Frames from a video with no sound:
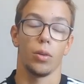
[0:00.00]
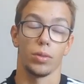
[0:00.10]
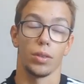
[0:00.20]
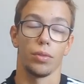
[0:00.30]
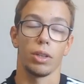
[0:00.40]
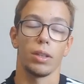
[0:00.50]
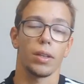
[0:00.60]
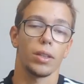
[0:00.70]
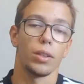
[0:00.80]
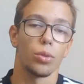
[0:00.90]
On s'est fait
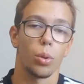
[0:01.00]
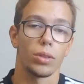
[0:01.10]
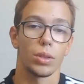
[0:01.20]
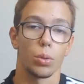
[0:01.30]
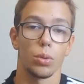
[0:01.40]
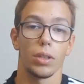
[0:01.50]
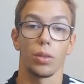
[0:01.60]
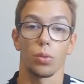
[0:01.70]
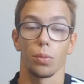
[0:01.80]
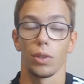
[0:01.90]
étrier 3-0 et
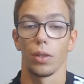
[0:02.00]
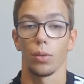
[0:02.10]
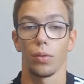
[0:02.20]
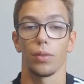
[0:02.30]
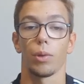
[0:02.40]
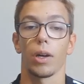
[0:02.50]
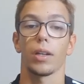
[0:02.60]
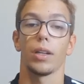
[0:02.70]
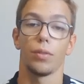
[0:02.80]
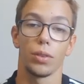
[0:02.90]
contre Monaco, va falloir
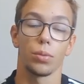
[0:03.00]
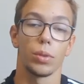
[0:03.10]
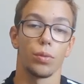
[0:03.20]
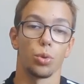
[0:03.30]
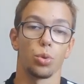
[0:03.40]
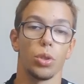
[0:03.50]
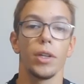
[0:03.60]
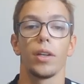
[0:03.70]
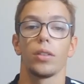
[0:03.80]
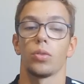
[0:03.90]
élever son niveau de jeu,
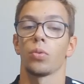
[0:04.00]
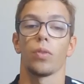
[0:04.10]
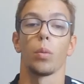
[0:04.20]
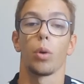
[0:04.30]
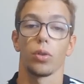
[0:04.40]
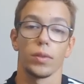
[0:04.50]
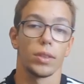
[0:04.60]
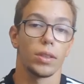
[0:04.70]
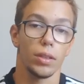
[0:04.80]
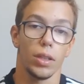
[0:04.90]
sinon on va en prendre
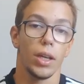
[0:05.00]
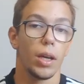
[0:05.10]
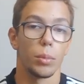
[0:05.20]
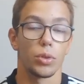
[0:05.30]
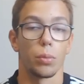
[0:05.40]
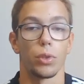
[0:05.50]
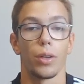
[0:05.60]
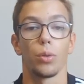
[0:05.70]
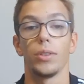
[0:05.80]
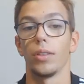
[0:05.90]
5. Parce que
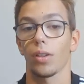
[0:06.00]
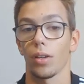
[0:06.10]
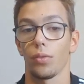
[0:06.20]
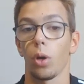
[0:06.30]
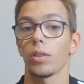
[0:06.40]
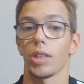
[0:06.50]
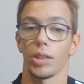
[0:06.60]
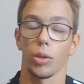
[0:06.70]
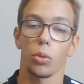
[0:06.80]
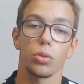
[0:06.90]
Monaco, c'est très fort, ça a
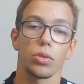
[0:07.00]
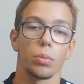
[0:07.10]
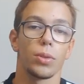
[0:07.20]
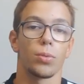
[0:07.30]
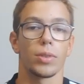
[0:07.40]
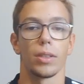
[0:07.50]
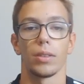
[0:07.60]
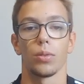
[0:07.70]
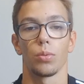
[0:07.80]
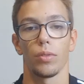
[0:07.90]
des grosses ambitions cette
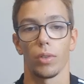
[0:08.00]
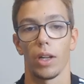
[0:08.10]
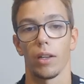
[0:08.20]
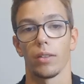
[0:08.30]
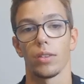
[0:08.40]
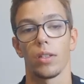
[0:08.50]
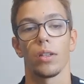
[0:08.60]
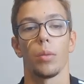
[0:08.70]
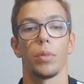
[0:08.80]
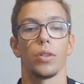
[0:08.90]
saison, ils veulent aller
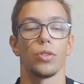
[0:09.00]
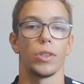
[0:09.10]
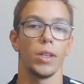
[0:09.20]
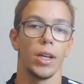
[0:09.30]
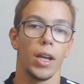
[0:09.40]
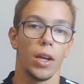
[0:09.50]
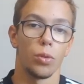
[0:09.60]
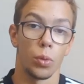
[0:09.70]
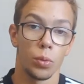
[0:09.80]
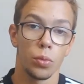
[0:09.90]
titiller le PSG.
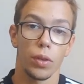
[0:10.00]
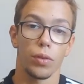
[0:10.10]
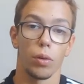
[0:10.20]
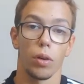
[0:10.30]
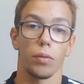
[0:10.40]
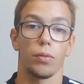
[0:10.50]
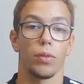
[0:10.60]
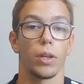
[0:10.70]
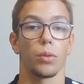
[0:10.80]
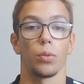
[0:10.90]
Donc nous, va falloir
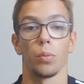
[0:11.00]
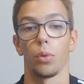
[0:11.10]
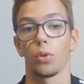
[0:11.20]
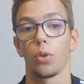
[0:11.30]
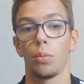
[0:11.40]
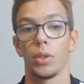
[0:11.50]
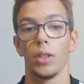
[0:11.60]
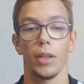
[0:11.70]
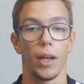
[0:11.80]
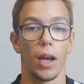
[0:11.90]
faire une bonne
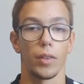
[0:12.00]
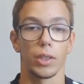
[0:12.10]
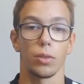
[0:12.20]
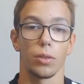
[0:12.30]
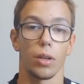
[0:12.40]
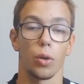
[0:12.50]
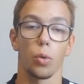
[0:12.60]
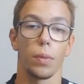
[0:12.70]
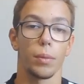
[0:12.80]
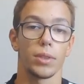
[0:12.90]
copie avec euh, un
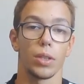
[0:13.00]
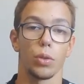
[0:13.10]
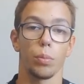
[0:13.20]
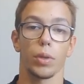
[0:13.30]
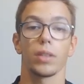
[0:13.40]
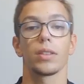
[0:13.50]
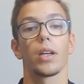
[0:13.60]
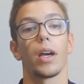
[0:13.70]
Groupama Stadium presque